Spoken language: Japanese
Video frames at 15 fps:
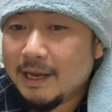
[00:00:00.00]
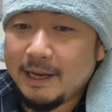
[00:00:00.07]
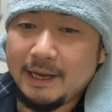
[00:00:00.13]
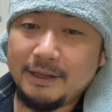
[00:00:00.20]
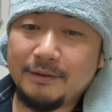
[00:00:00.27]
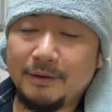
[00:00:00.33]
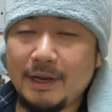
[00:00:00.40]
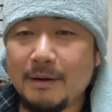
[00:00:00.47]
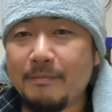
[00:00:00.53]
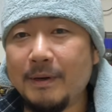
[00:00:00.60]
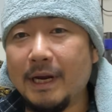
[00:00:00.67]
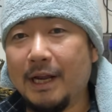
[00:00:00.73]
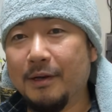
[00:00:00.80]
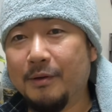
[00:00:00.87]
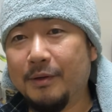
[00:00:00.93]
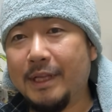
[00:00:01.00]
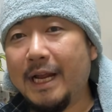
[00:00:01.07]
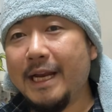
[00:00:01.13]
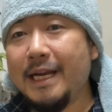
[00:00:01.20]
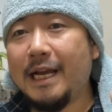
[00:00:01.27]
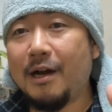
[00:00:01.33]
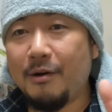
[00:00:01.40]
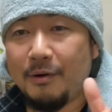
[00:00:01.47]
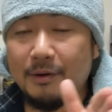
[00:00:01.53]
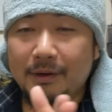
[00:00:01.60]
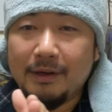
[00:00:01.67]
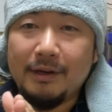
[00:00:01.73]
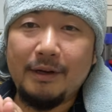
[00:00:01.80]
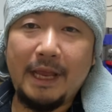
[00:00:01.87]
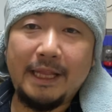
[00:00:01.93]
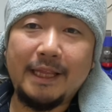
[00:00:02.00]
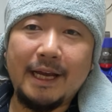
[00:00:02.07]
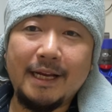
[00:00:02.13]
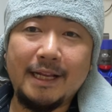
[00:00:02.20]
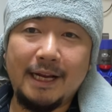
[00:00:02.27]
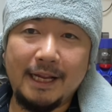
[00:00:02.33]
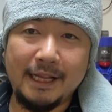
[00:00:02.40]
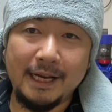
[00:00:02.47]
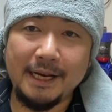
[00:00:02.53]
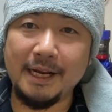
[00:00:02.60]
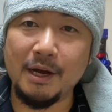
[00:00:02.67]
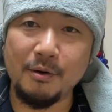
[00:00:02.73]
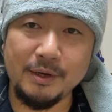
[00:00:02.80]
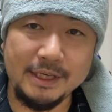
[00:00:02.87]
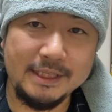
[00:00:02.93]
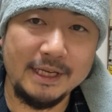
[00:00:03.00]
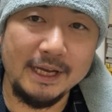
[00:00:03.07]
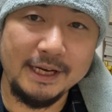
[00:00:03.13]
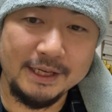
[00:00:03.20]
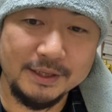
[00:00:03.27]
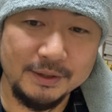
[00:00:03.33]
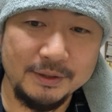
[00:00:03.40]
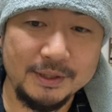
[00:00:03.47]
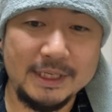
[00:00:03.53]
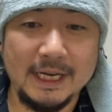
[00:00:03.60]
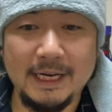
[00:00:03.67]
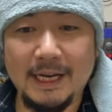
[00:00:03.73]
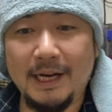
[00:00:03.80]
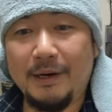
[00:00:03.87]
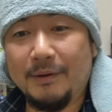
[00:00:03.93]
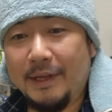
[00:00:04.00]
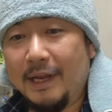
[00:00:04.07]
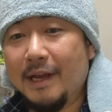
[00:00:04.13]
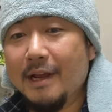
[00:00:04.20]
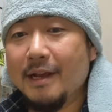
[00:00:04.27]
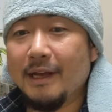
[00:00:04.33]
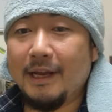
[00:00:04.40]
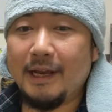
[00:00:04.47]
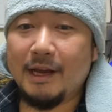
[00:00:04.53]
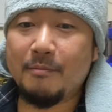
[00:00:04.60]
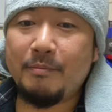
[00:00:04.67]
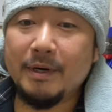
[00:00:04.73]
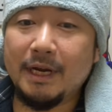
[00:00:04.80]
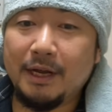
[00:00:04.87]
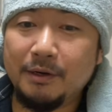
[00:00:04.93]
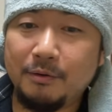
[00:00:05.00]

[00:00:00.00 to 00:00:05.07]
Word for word: えっ、ー、と、やっぱりあの、何かを得たいなら何かを犠牲にするしかないので、えー、やっぱりあ